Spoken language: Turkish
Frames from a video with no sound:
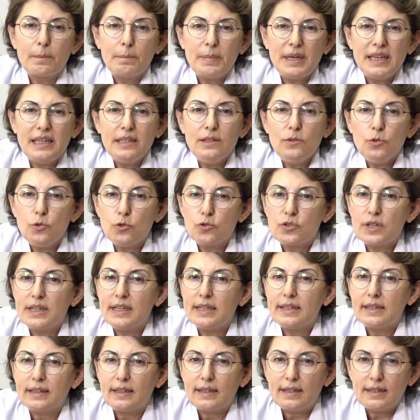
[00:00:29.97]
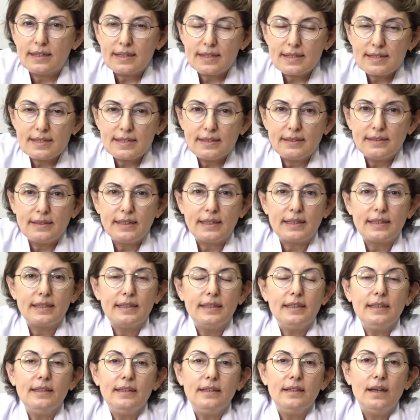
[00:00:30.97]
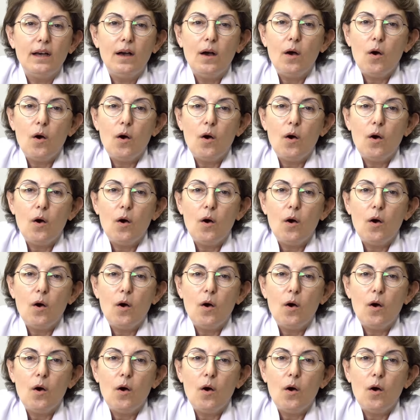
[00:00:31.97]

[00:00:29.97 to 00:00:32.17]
beyin hücreleri arasındaki